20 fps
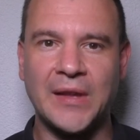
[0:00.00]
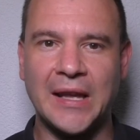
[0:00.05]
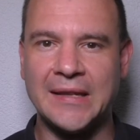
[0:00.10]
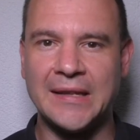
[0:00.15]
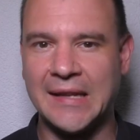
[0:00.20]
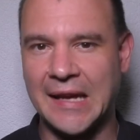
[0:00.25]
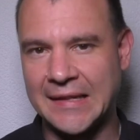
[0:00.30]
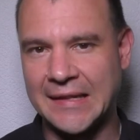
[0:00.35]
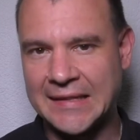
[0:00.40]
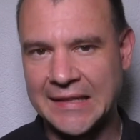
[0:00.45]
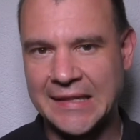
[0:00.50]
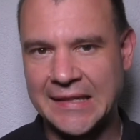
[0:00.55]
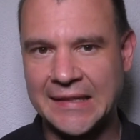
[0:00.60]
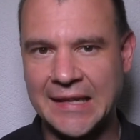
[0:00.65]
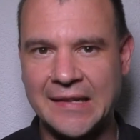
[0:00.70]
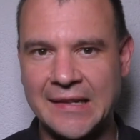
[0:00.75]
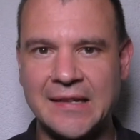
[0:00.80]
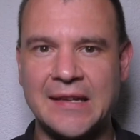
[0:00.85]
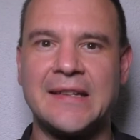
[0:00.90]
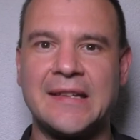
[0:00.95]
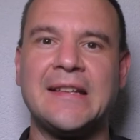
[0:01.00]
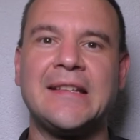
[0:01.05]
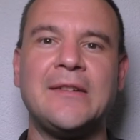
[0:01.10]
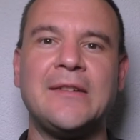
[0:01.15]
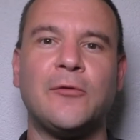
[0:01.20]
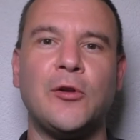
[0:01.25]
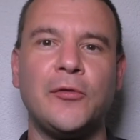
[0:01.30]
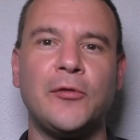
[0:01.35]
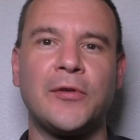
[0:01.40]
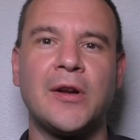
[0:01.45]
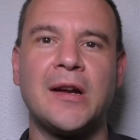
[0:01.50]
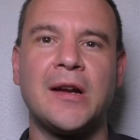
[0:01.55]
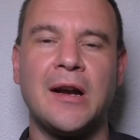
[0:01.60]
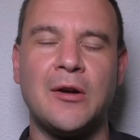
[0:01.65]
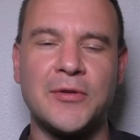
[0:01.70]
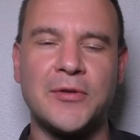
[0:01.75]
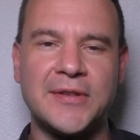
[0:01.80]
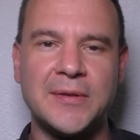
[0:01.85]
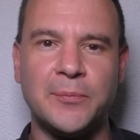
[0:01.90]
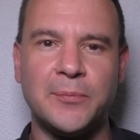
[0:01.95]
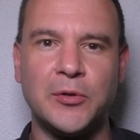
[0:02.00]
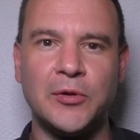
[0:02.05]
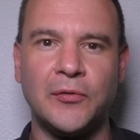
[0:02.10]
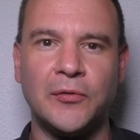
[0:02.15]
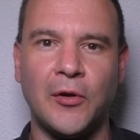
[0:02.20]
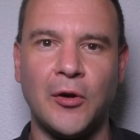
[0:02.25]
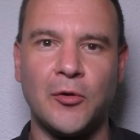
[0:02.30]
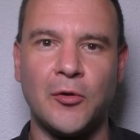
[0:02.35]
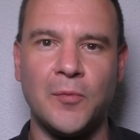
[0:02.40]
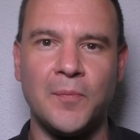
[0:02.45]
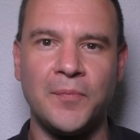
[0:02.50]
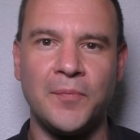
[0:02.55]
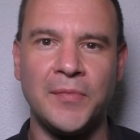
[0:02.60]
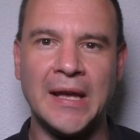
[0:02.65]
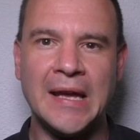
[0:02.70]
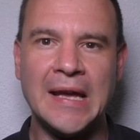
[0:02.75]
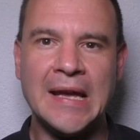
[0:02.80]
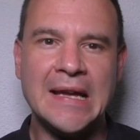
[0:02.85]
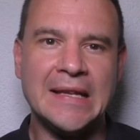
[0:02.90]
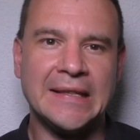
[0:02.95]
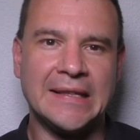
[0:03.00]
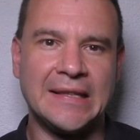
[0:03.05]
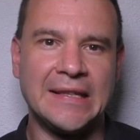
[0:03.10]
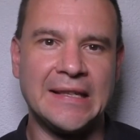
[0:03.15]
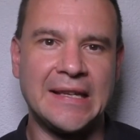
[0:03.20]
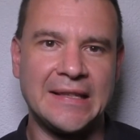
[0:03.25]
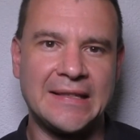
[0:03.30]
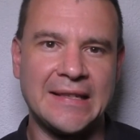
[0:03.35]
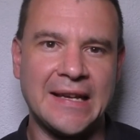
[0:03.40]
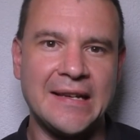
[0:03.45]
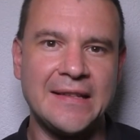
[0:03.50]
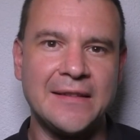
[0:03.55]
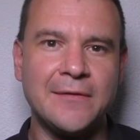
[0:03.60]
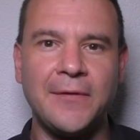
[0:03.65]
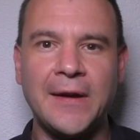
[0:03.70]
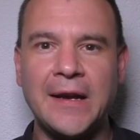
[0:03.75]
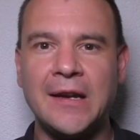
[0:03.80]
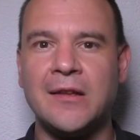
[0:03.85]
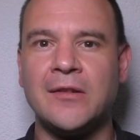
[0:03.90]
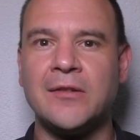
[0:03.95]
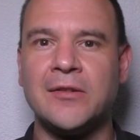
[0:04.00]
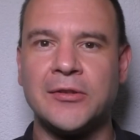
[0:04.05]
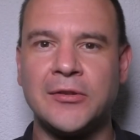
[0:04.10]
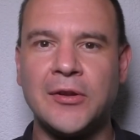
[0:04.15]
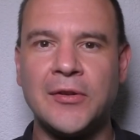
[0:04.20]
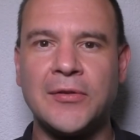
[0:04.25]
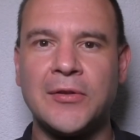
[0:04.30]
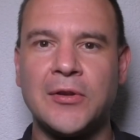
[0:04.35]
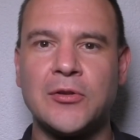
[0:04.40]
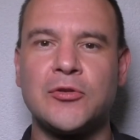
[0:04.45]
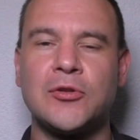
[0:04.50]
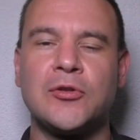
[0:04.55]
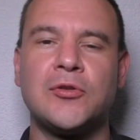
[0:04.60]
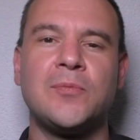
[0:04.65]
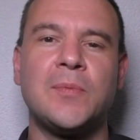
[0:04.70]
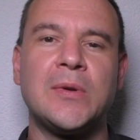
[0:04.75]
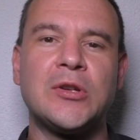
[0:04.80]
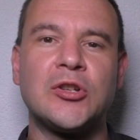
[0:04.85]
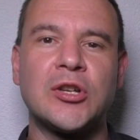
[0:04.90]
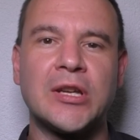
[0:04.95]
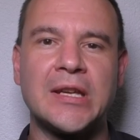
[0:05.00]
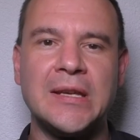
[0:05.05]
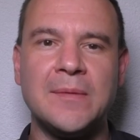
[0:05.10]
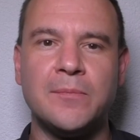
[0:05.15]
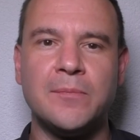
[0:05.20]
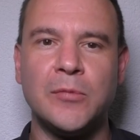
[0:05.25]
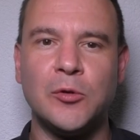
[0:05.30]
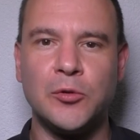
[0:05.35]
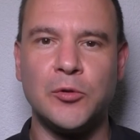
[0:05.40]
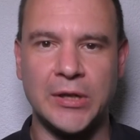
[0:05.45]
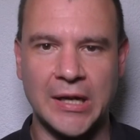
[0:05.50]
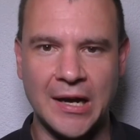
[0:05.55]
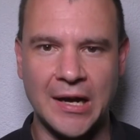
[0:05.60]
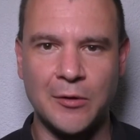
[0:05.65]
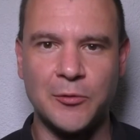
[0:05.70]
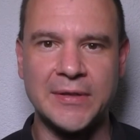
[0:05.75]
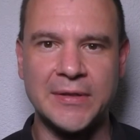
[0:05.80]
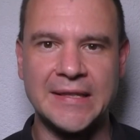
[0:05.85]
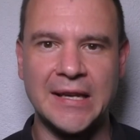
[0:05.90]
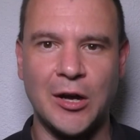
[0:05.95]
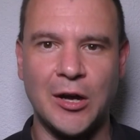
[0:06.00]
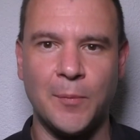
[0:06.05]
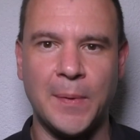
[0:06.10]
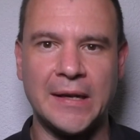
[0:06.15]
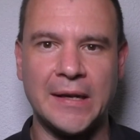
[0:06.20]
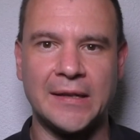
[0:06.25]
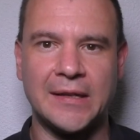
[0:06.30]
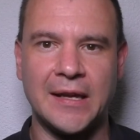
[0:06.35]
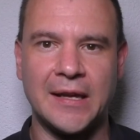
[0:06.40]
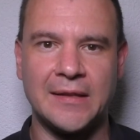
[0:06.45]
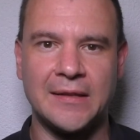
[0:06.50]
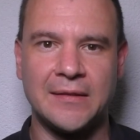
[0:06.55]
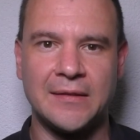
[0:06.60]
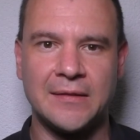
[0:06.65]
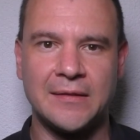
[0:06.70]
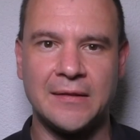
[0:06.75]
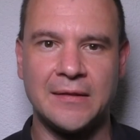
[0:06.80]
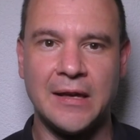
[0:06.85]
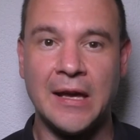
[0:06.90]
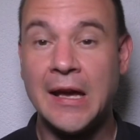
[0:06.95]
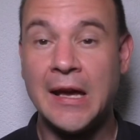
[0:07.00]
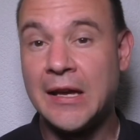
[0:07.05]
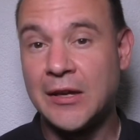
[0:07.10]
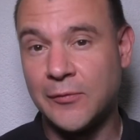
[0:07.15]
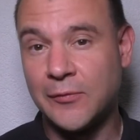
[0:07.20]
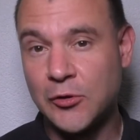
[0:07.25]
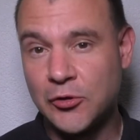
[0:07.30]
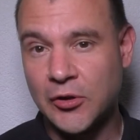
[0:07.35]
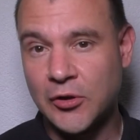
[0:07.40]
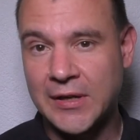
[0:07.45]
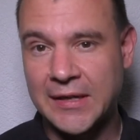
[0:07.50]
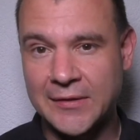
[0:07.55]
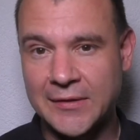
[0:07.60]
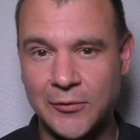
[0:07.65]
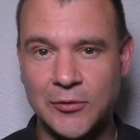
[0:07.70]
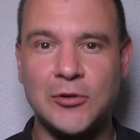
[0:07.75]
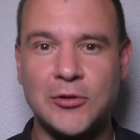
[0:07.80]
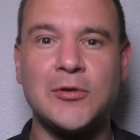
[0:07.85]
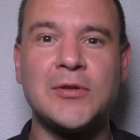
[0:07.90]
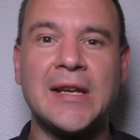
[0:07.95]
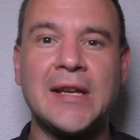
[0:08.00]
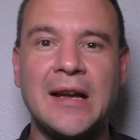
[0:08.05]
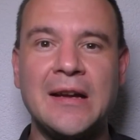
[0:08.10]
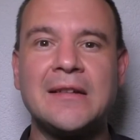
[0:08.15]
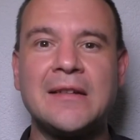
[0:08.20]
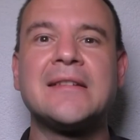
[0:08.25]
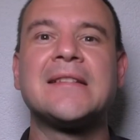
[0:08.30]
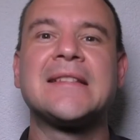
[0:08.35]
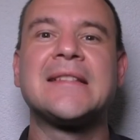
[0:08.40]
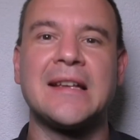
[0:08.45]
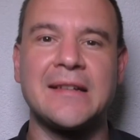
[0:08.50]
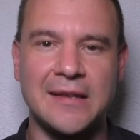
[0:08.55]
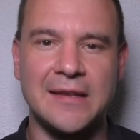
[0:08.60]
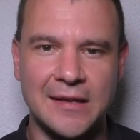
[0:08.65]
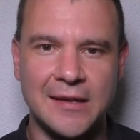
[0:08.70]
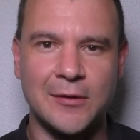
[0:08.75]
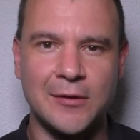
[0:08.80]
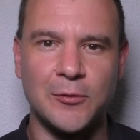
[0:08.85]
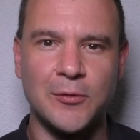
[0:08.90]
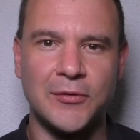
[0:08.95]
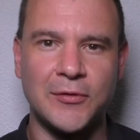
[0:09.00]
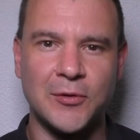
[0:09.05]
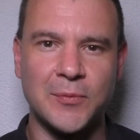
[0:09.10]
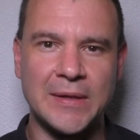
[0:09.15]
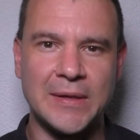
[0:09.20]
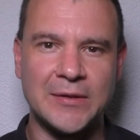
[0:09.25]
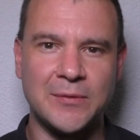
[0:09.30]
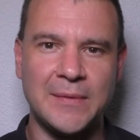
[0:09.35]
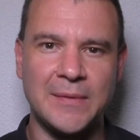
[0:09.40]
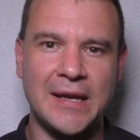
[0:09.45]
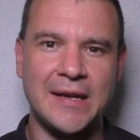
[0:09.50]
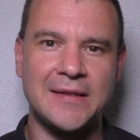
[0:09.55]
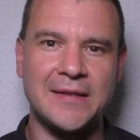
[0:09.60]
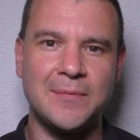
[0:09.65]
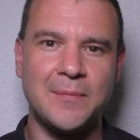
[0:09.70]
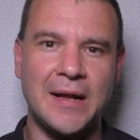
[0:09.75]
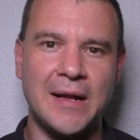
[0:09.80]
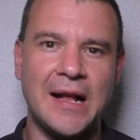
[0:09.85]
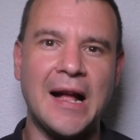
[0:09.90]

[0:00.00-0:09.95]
Einen herzlichen Dank geht an Wolfgang aus dem Bundforum, der den gezeigten Fehler dort sehr schön beschrieben und herausgearbeitet hat. Ich wünsche euch jetzt noch einen schönen Tag, zackige Grüße und bis zum nächsten Mal.